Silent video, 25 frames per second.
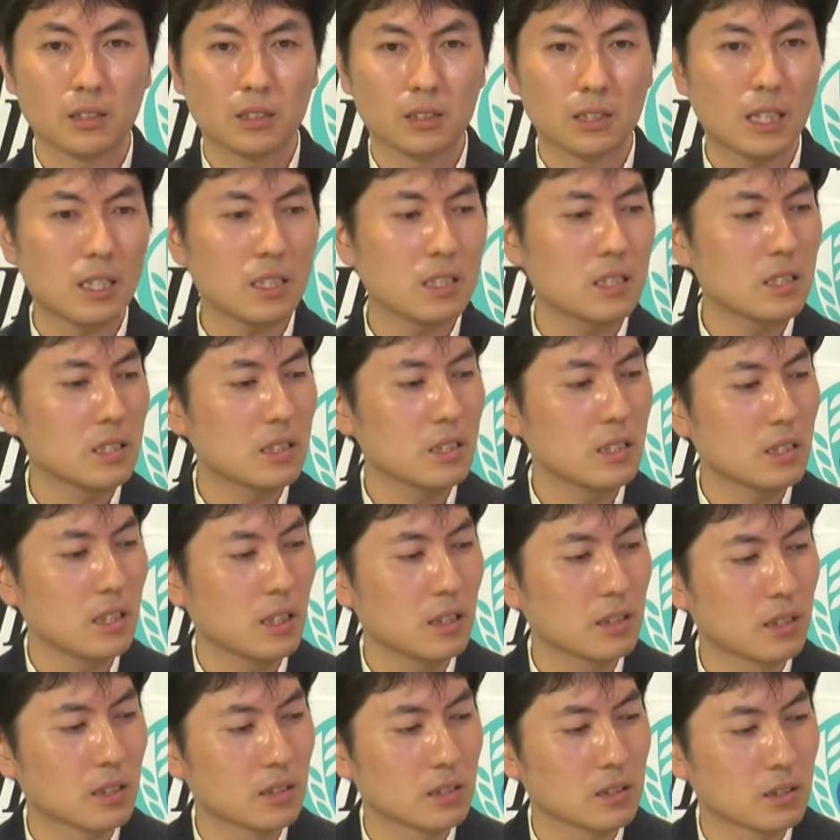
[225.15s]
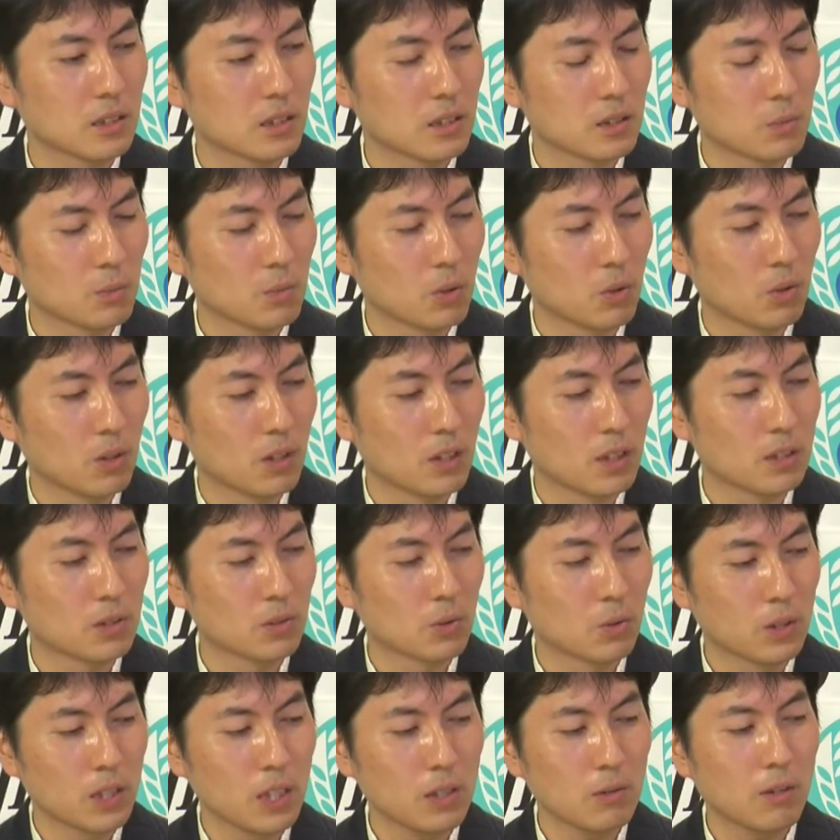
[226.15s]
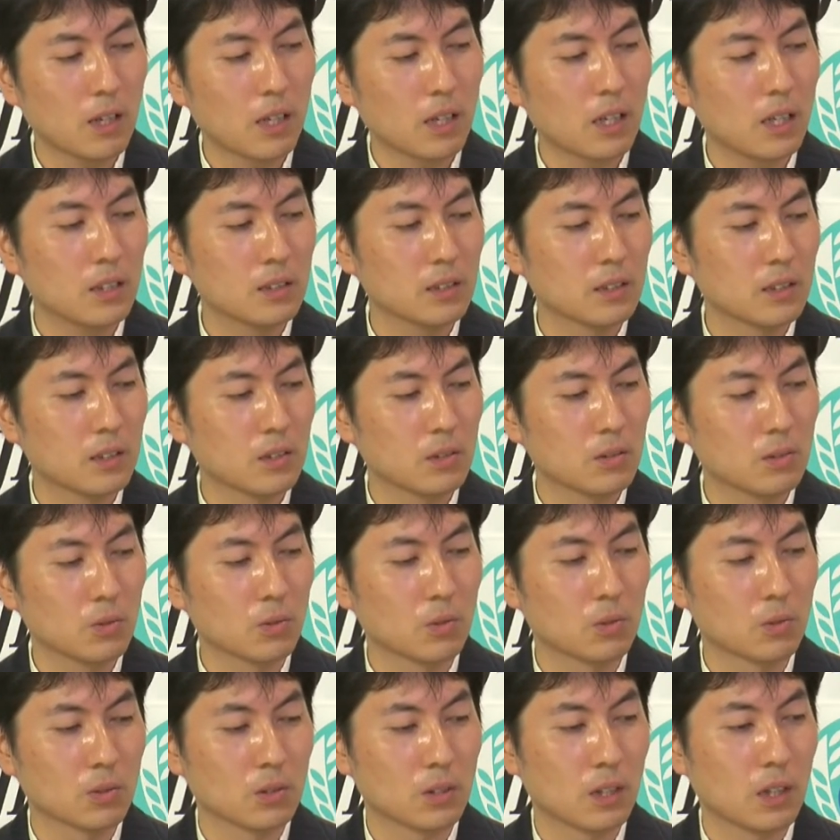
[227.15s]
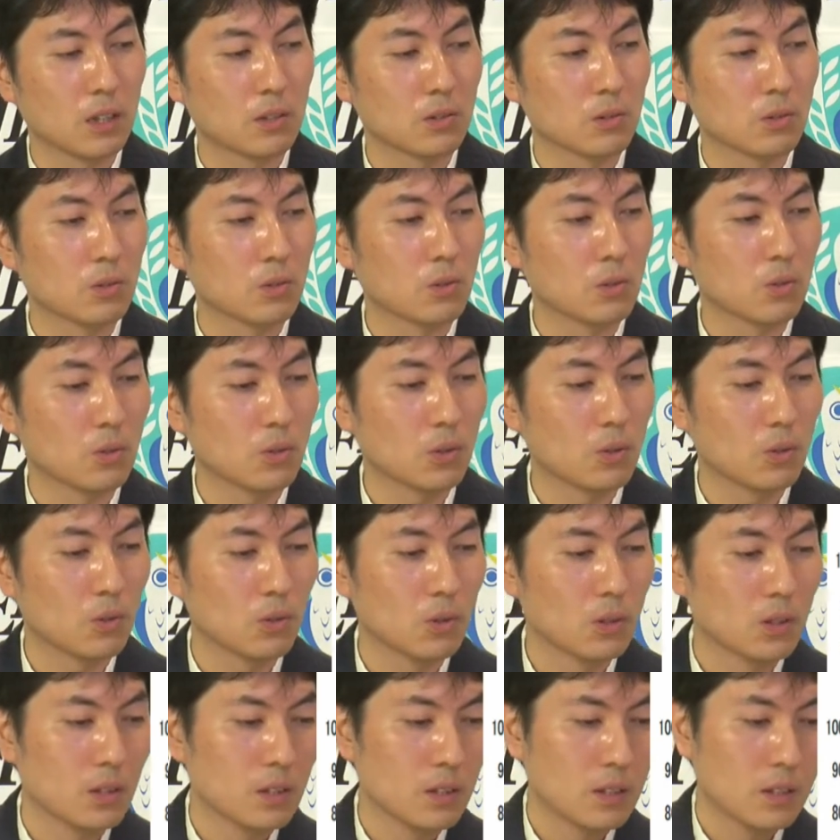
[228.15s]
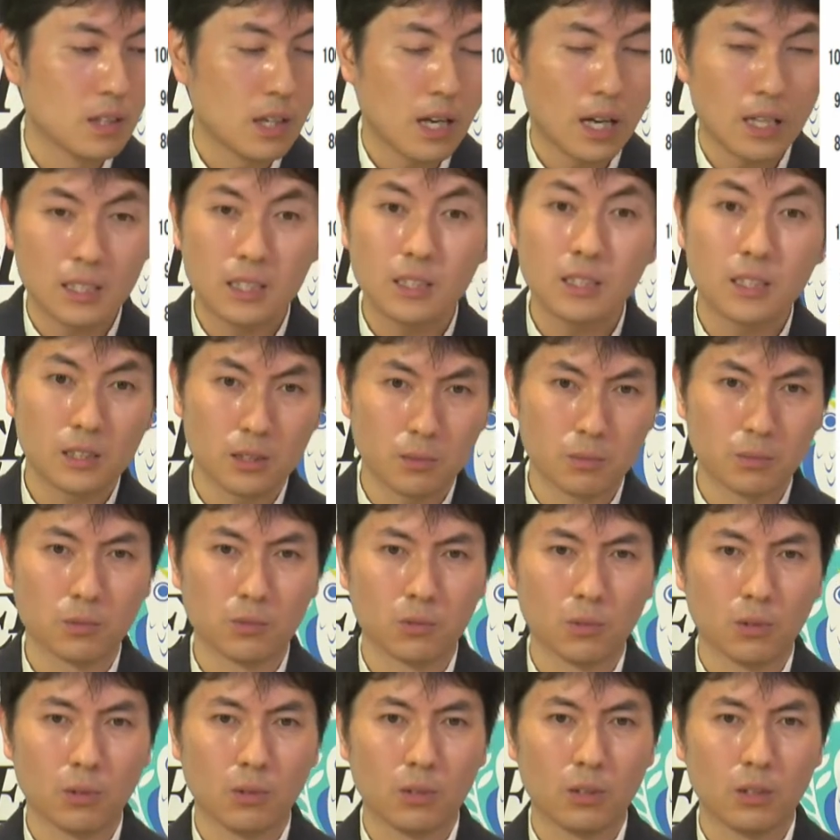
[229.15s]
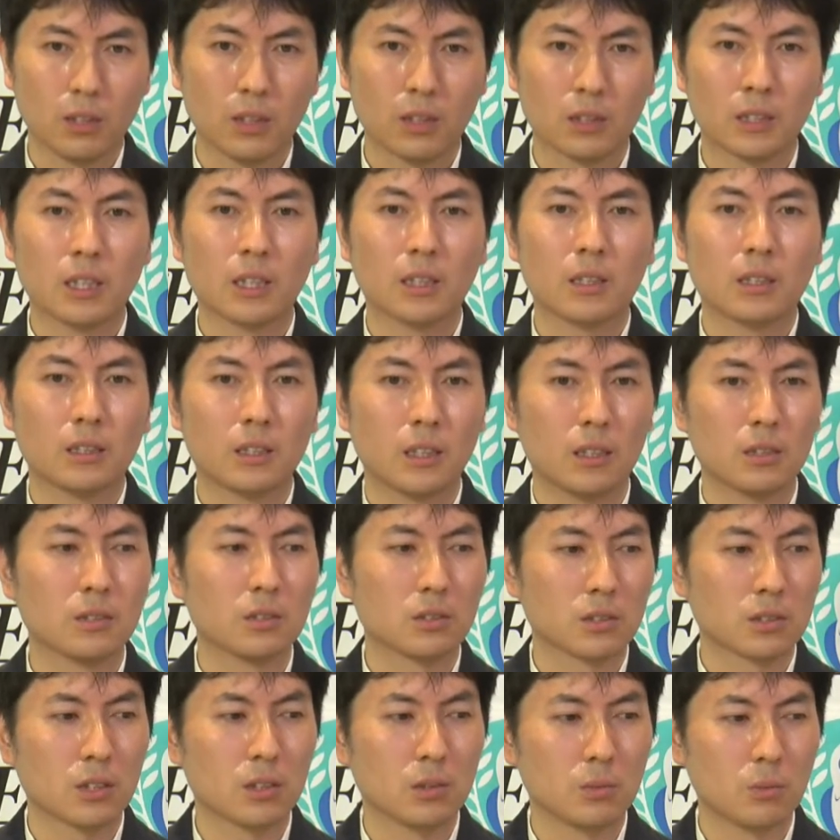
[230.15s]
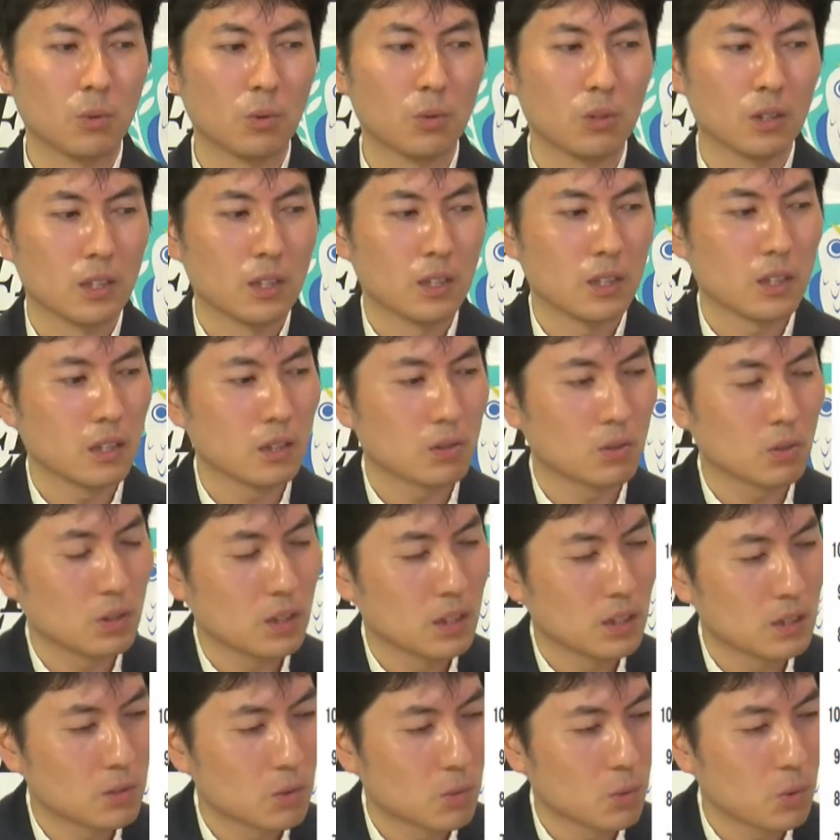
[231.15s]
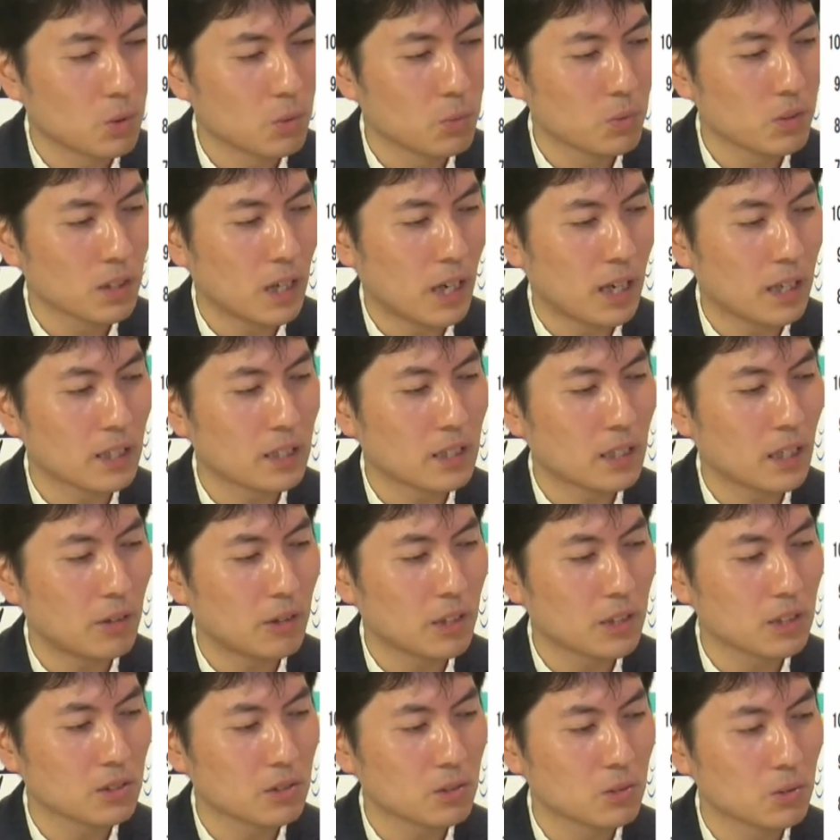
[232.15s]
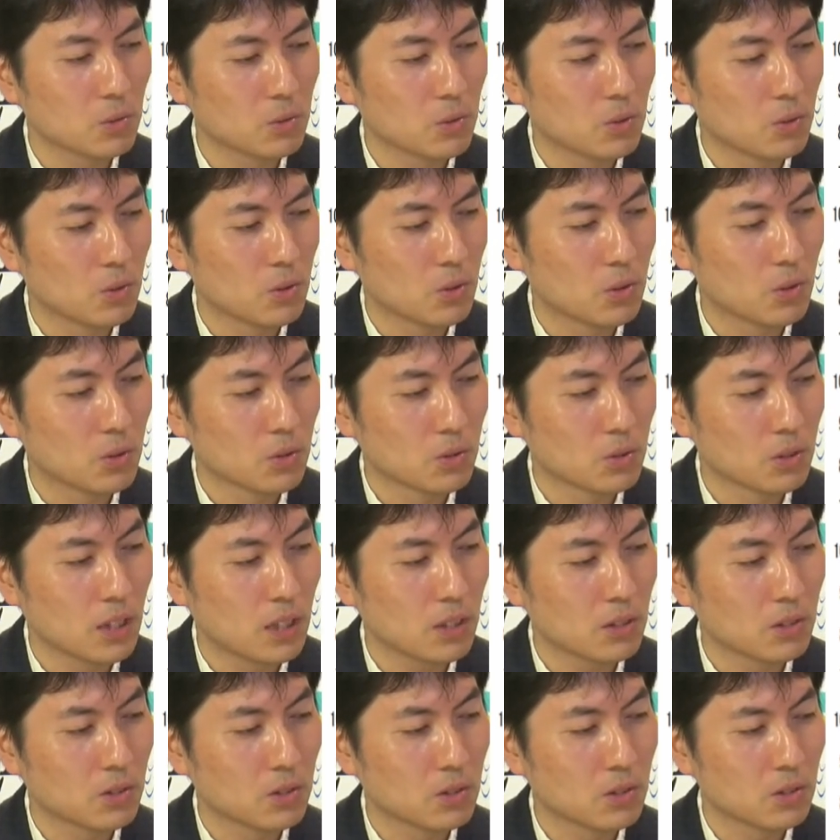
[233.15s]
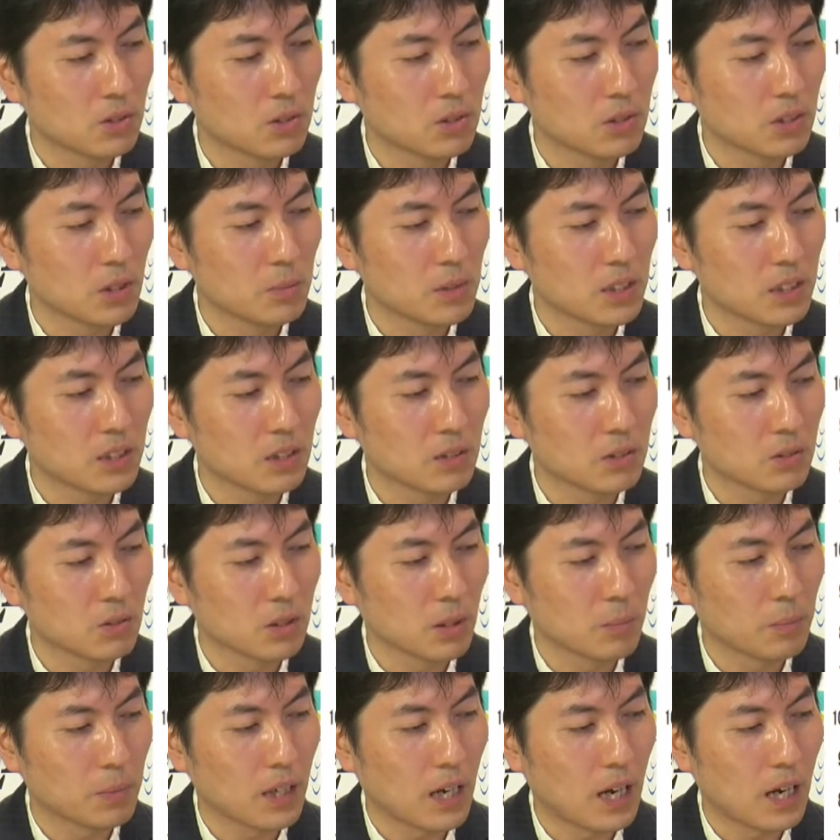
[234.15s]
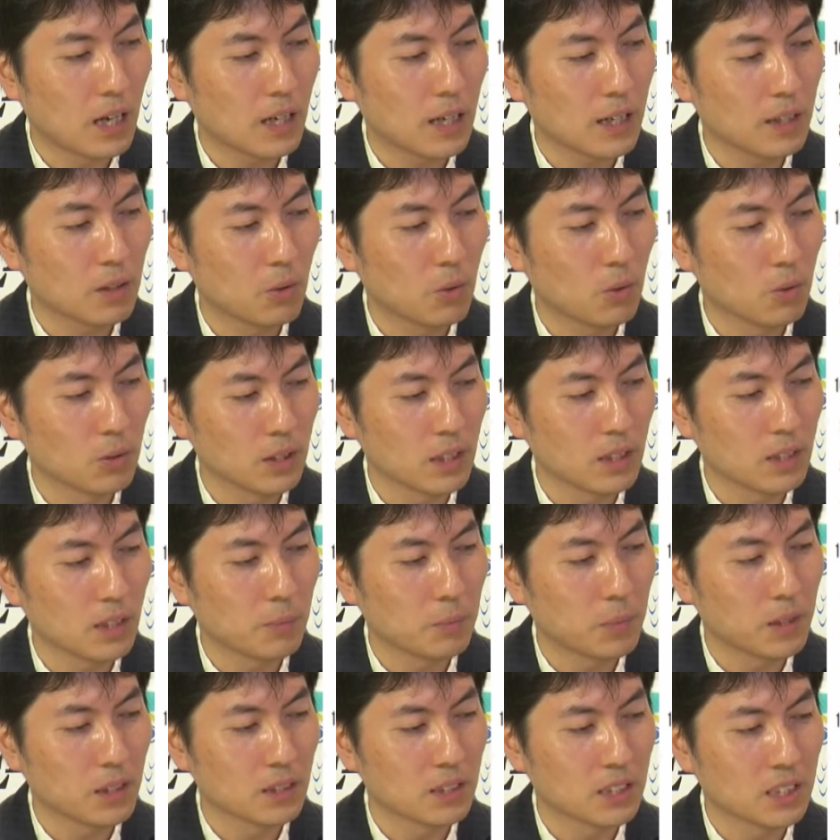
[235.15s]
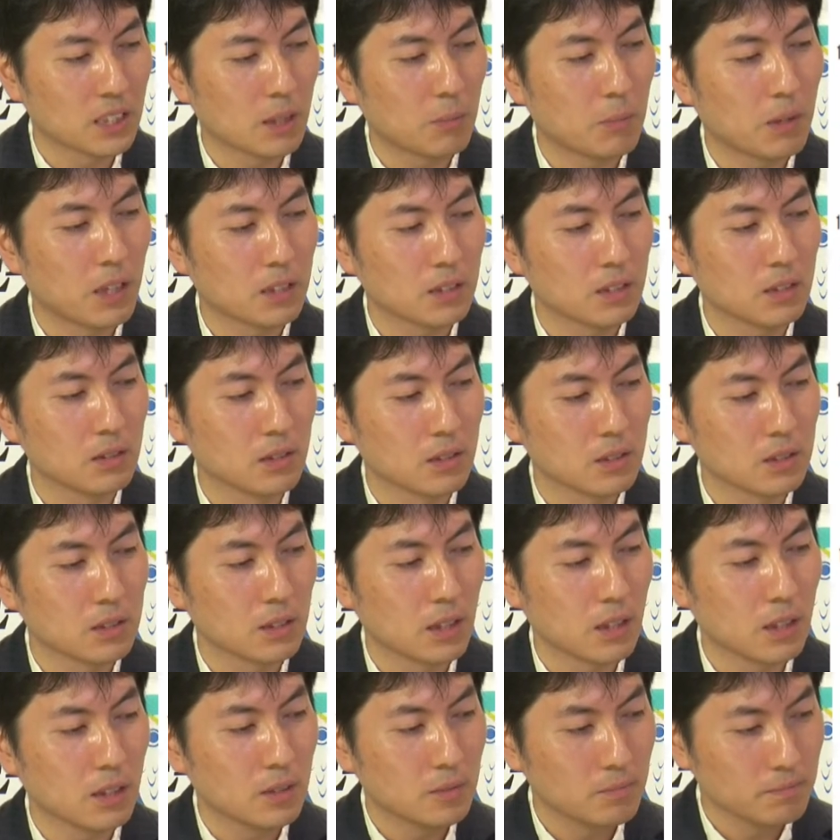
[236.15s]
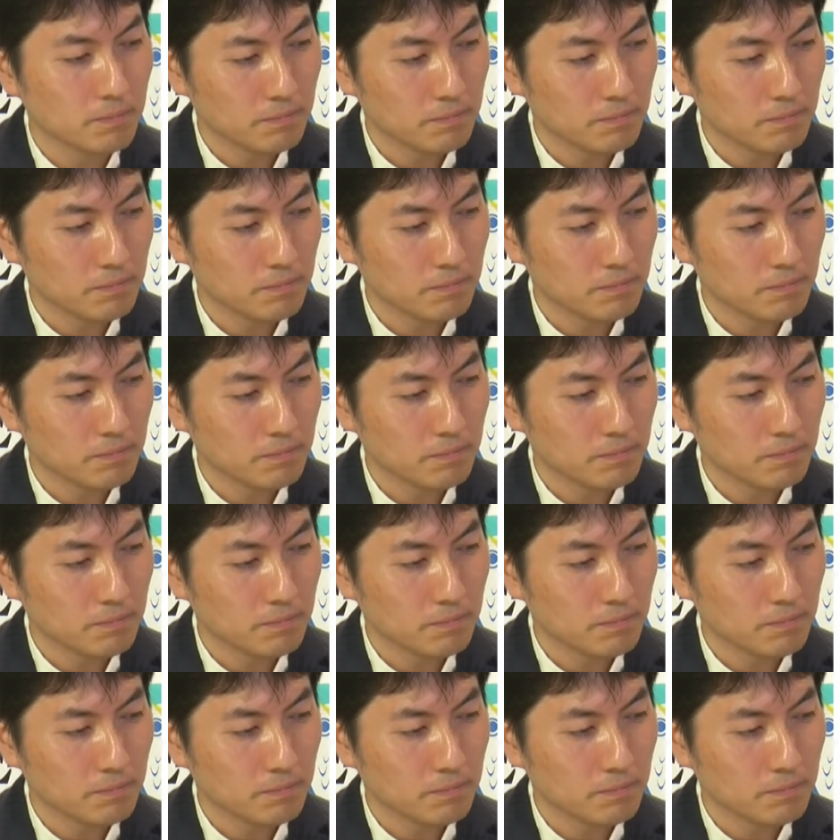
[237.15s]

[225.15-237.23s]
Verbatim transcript: 最新なんですけれども、えっと、令和元年の、あのー8月分の結果なんですけれども、えっと、これもね、相変わらずそのグラフで見てると、やっぱり赤い方ね、やっぱり下回ってるんですね。